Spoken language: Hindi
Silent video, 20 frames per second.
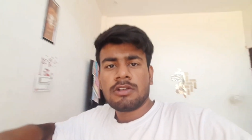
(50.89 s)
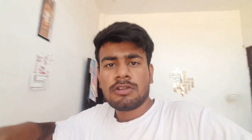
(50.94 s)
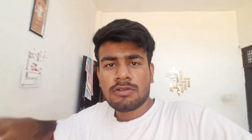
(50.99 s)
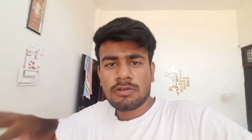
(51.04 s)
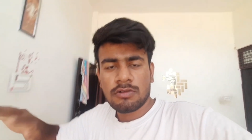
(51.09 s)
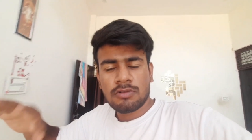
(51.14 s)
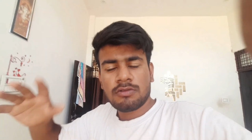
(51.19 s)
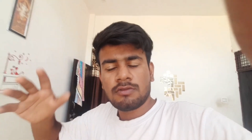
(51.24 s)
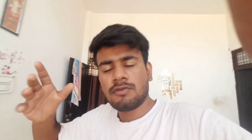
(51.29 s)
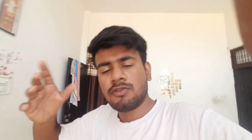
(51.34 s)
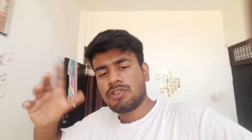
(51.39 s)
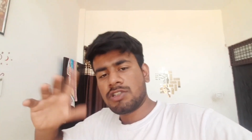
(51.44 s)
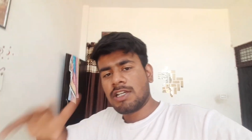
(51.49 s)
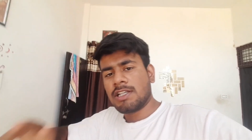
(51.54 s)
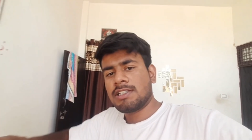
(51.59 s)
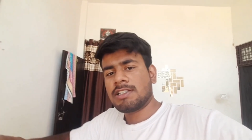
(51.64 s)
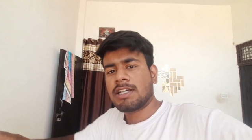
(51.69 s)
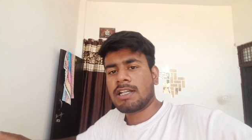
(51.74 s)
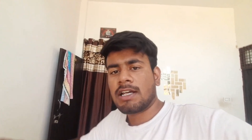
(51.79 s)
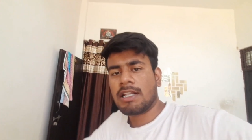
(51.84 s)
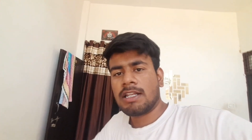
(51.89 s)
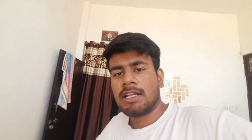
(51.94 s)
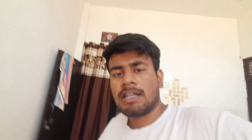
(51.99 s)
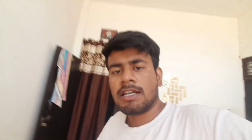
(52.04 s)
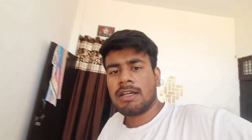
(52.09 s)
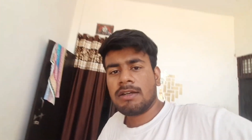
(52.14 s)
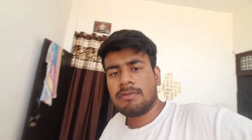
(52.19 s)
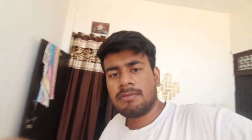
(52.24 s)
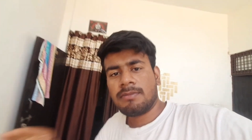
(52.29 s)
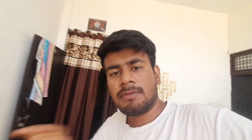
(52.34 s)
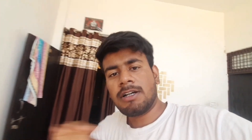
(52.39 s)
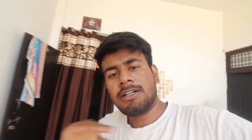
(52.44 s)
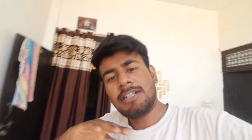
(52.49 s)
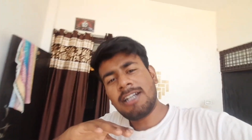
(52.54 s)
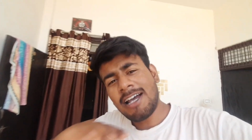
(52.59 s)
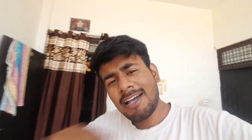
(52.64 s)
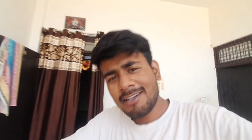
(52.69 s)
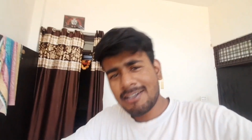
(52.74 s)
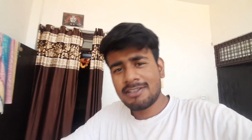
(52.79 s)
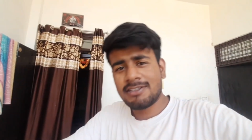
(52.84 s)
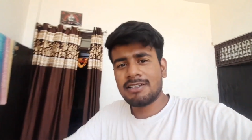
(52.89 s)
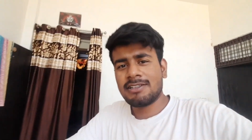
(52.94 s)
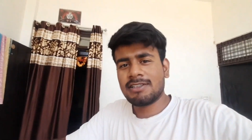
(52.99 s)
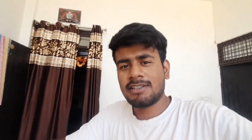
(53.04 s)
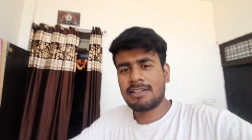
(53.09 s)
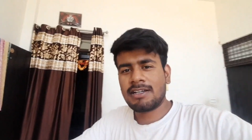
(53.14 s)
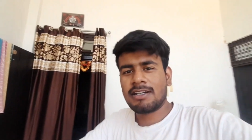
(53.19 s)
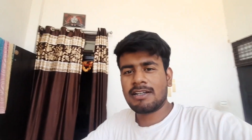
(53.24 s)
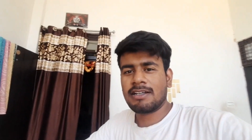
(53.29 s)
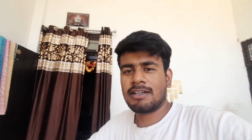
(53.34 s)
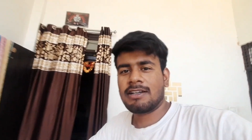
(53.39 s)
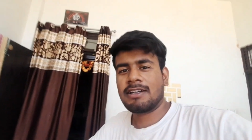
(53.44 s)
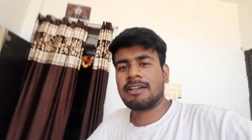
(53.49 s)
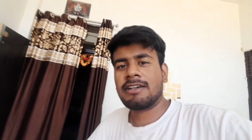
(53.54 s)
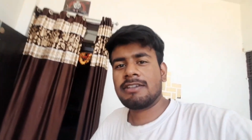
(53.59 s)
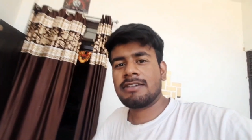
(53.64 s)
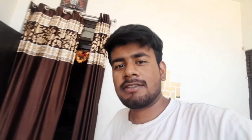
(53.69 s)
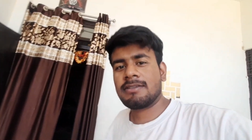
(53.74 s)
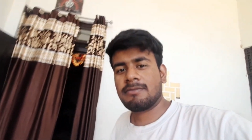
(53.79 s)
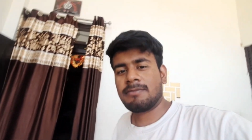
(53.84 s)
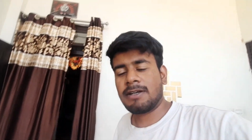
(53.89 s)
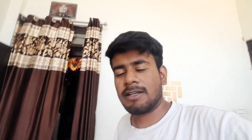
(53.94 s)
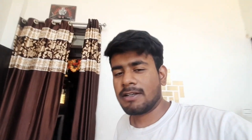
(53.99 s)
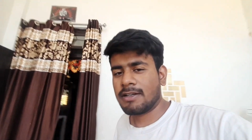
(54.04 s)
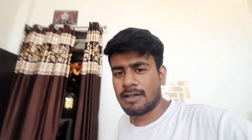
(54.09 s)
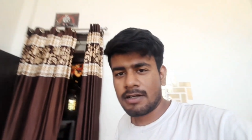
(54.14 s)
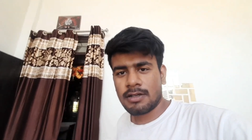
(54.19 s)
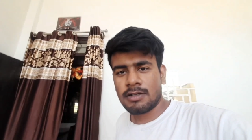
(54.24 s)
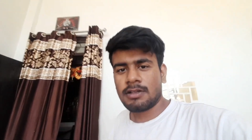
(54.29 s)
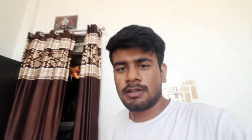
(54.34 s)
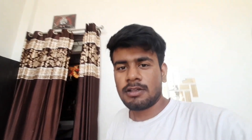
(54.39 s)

तो वो चेंज कराने गए मतलब टायर ही चेंज कराने गए इस बाइक का